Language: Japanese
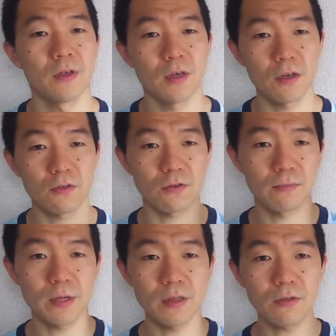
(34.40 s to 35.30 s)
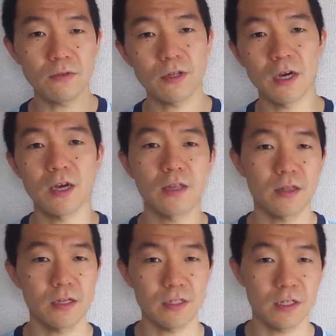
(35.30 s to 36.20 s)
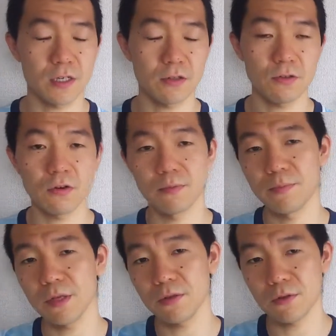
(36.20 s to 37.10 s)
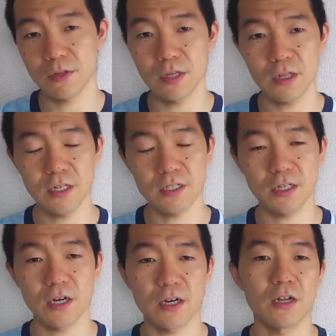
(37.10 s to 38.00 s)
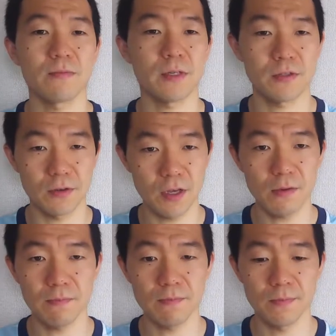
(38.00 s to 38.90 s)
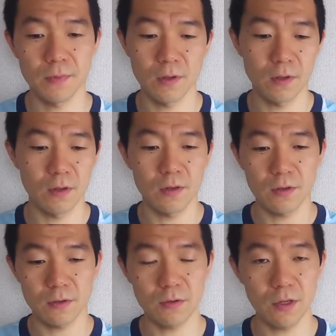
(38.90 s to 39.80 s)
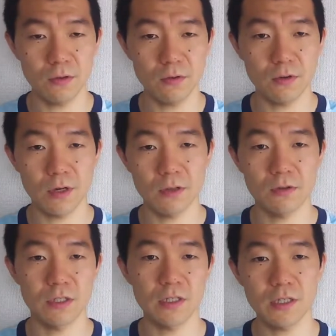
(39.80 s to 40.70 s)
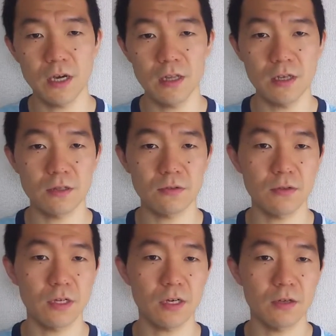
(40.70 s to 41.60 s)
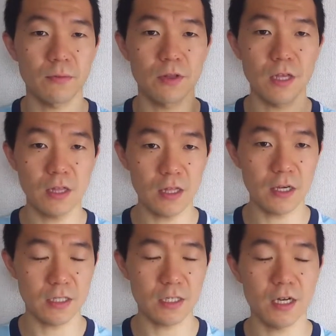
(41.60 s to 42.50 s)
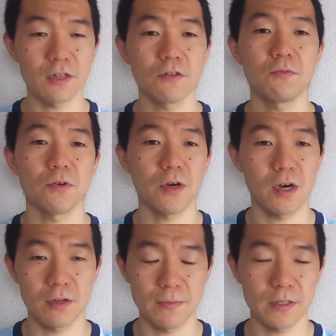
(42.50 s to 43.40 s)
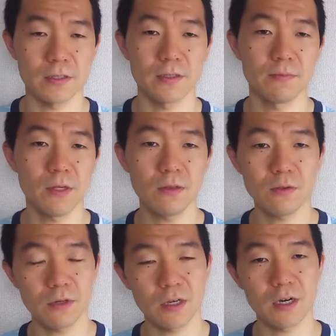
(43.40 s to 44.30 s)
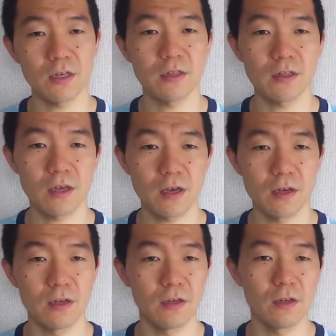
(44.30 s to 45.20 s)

えっと、ベッドに入った時間とベッドに出た時間がありますよねそれとあと実際にその中でも寝てた時間というものがありますベッドに入って